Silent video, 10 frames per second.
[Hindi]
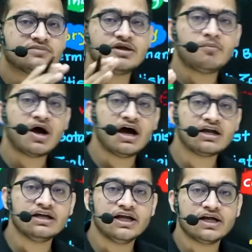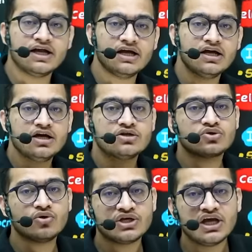सबसे बाहर की लेयर है
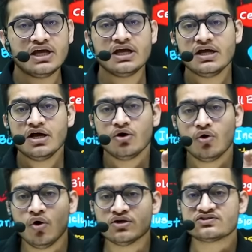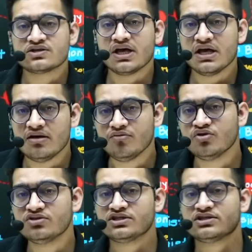तो ये होस्ट के
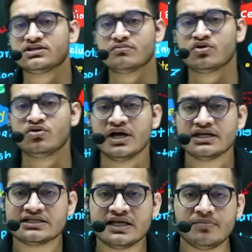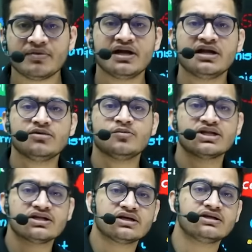इम्यून सिस्टम को एस्केप करने में
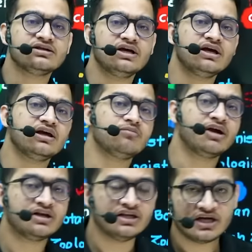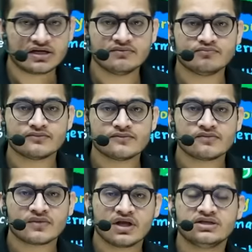मदद करती है एक बैक्टीरिया की
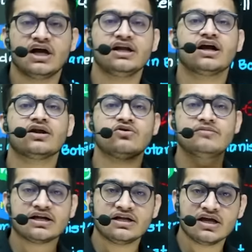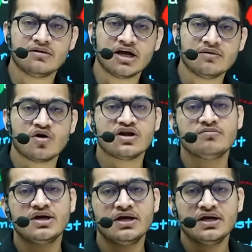यानी अगर कोई बैक्टीरिया हमारी बॉडी
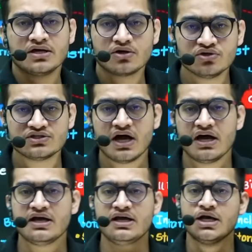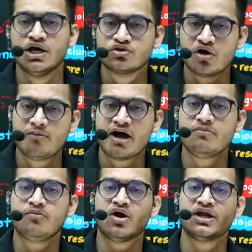में घुस रहा है तो हमारी
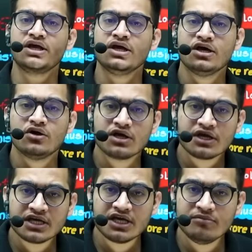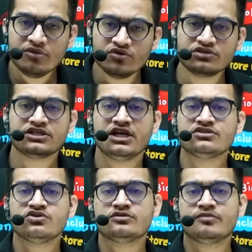बॉडी के इम्यून
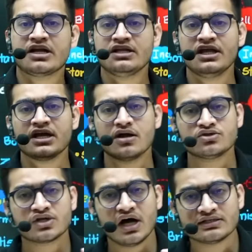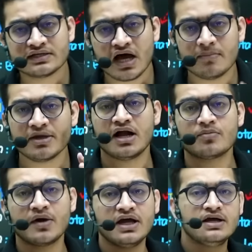सेल्स उस बैक्टीरिया का कुछ खास ना बिगाड़
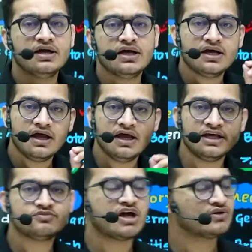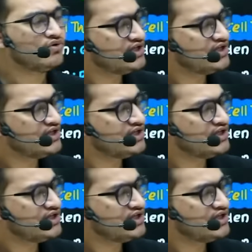पाए इस बात को